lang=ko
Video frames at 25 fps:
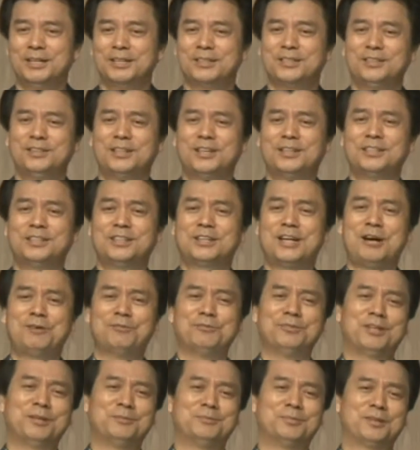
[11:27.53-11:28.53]
근데 그
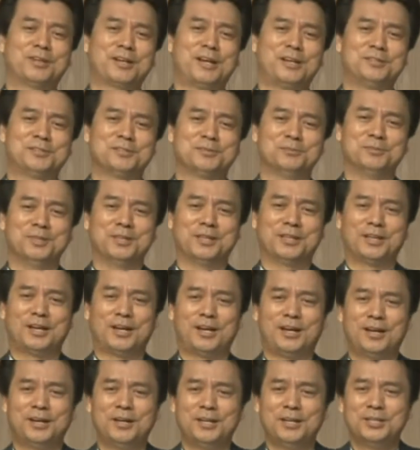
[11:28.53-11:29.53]
가운데 뭐가
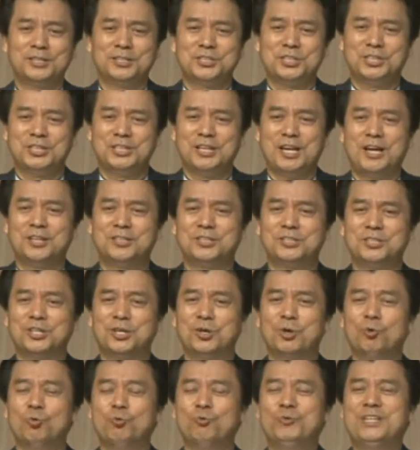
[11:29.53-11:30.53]
있습니까?
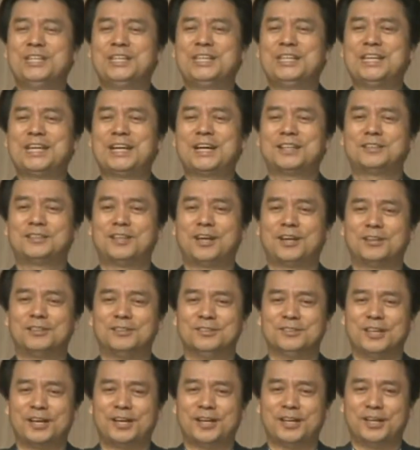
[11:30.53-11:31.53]
신앙적 위기가
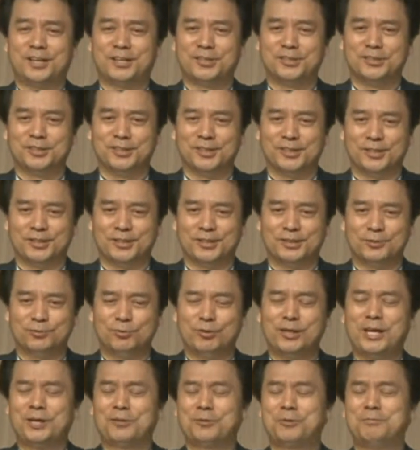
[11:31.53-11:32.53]
따른다 하는 거예요.
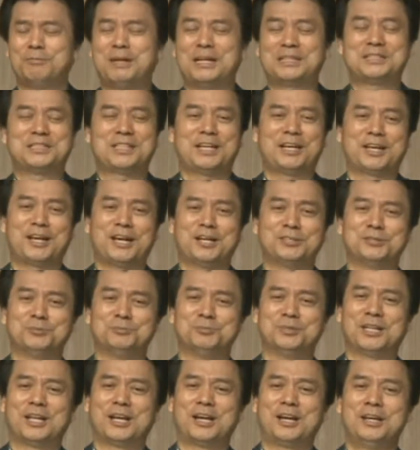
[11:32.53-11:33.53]
우리도
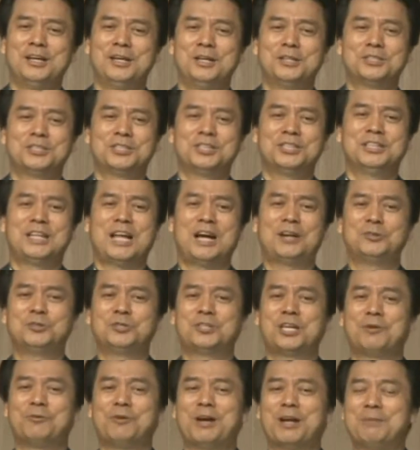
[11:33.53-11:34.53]
마찬가지입니다.
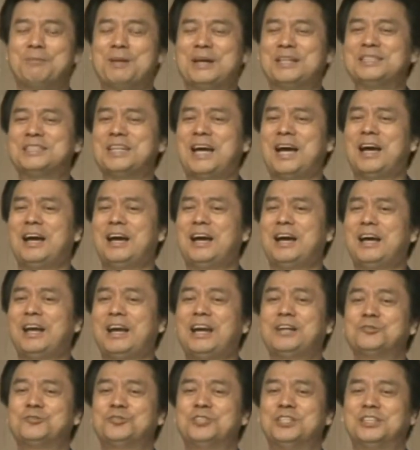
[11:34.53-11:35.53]
신앙생활만
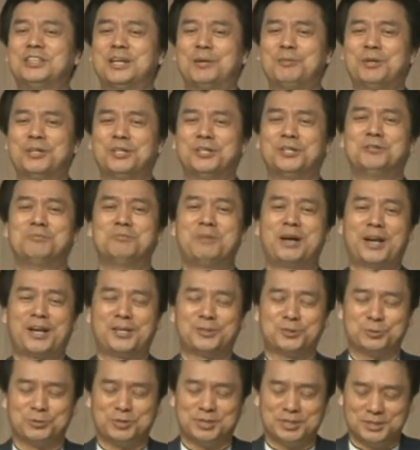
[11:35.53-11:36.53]
잘할 수 있다면
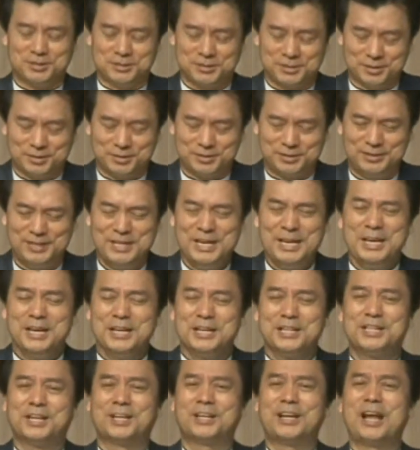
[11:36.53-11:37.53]
얼마나 좋겠어요.
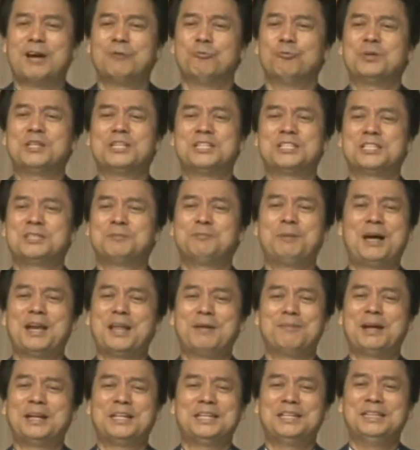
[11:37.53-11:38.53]
그러나 우리
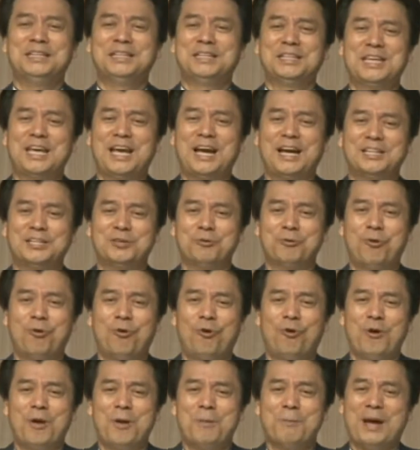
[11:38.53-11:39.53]
집안에만 있는 게
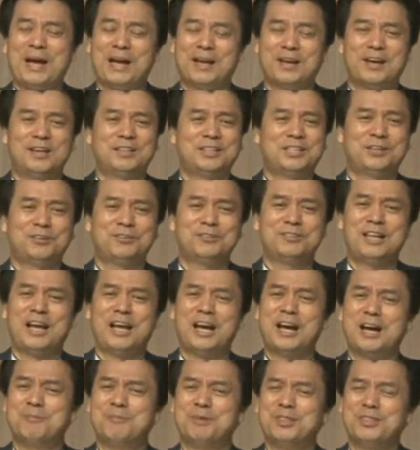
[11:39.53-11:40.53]
아니고 바깥으로
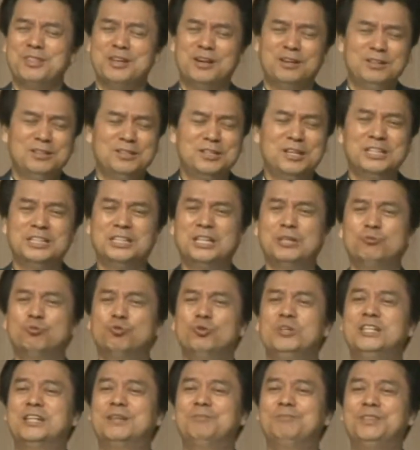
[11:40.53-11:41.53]
나가면 널려 있는
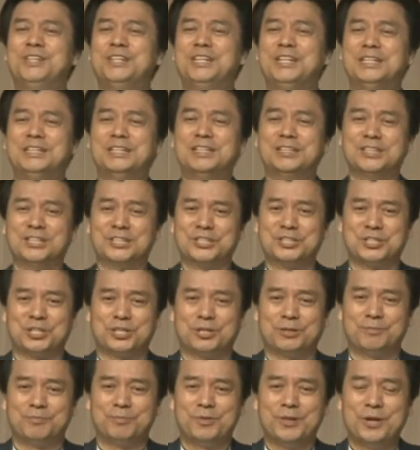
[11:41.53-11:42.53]
위험들이 있는
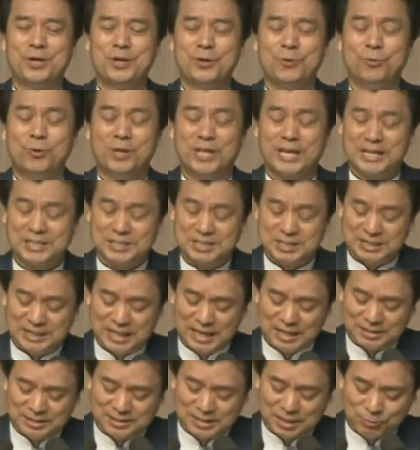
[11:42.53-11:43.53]
것처럼 우리가
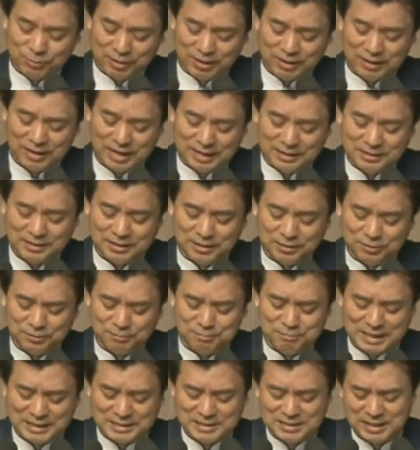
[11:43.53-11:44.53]
신앙생활을 할 때도
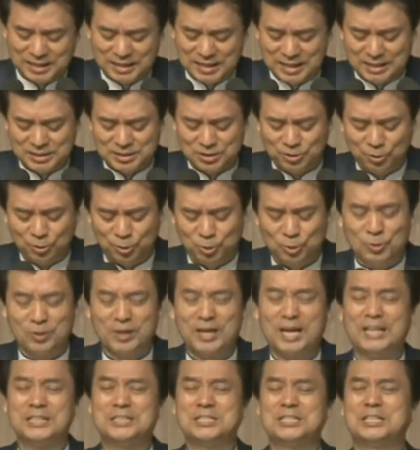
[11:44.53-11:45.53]
마찬가지로
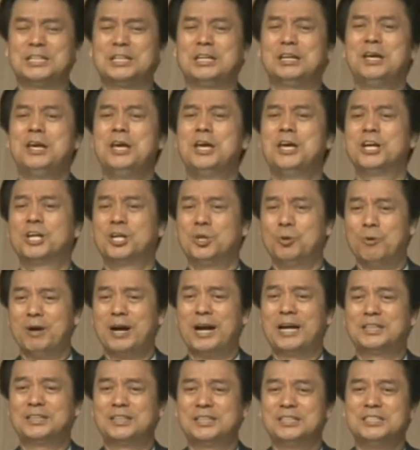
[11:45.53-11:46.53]
똑같이 그와
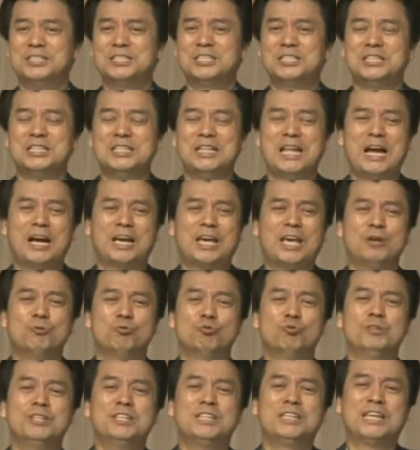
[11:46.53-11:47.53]
같은 신앙의
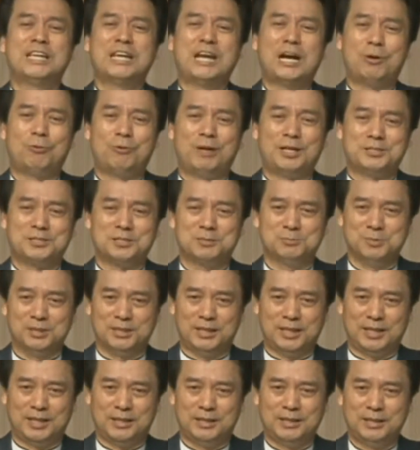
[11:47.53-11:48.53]
위기가
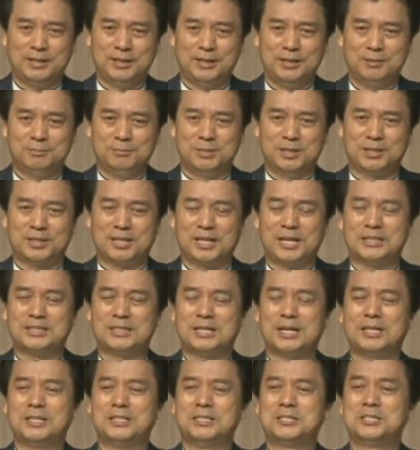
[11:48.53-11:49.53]
왔습니다. 몇
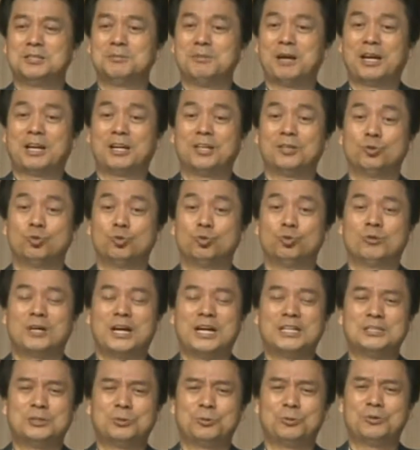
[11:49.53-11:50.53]
가지가 있지만 한두
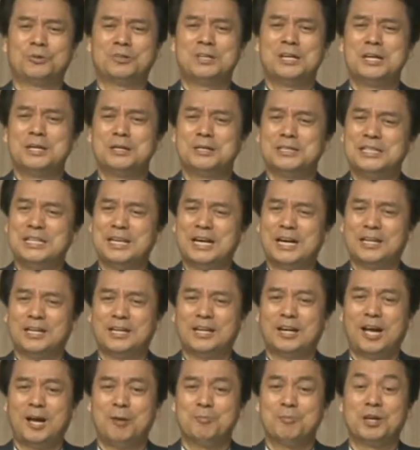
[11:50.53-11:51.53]
가지로
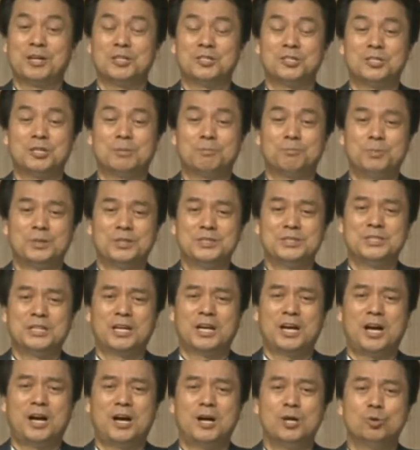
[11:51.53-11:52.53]
이야기를 하면 첫
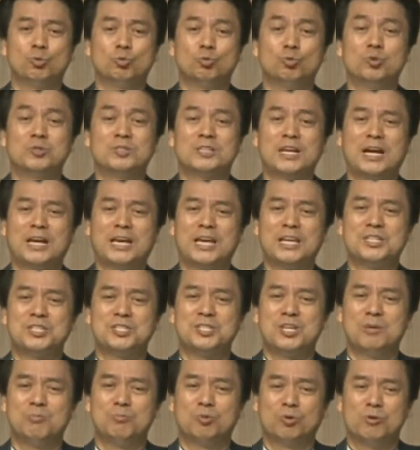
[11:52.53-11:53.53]
번째가 우상의
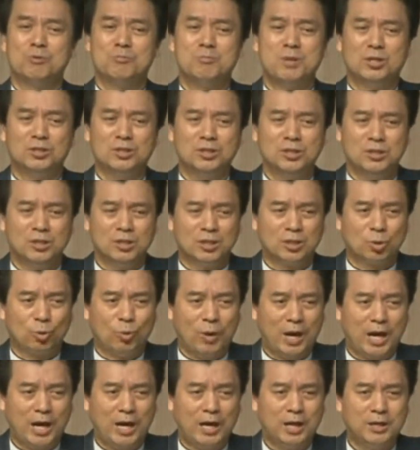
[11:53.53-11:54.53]
재물을 먹는
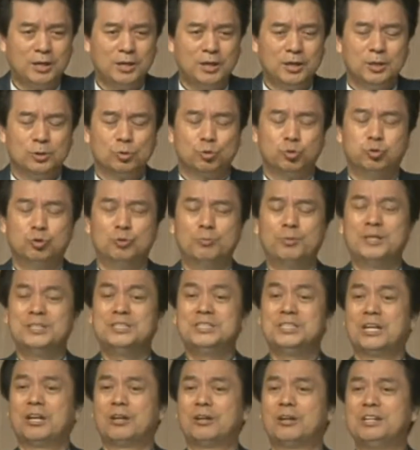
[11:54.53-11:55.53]
것과 두
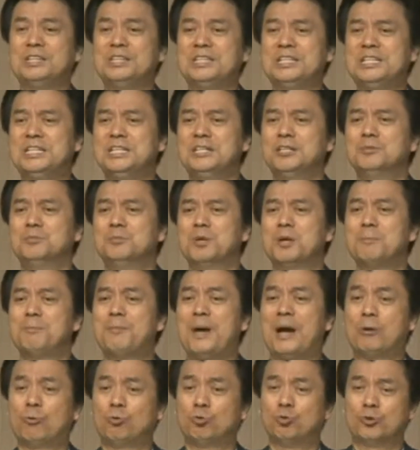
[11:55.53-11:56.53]
번째로는 이름을
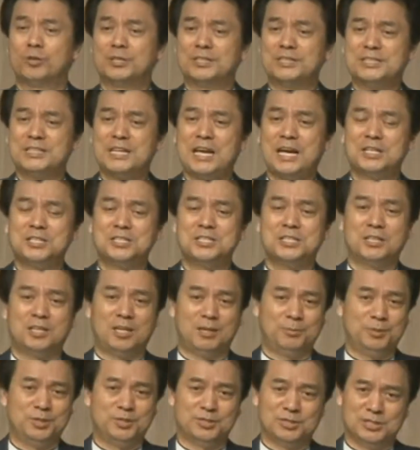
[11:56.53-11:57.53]
바꾸는
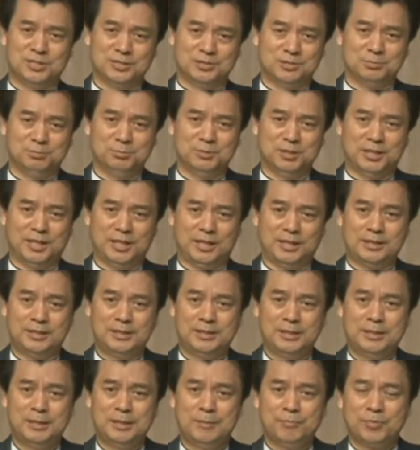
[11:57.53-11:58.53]
창시개명이었습니다.
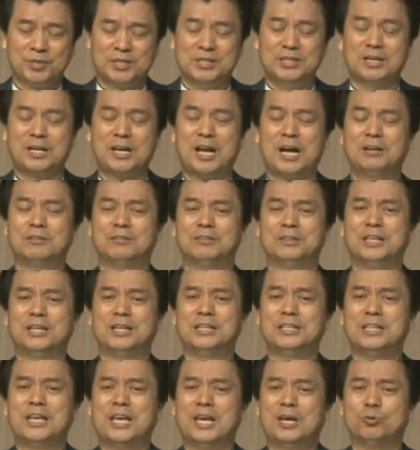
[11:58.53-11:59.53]
그
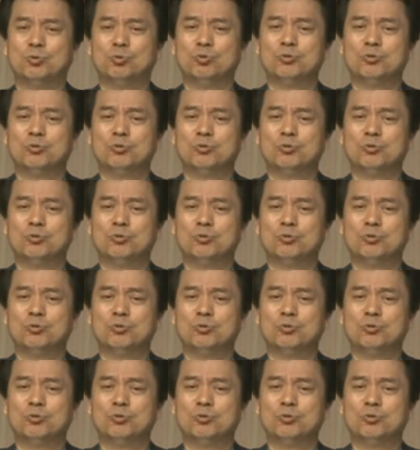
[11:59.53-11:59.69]
가운데에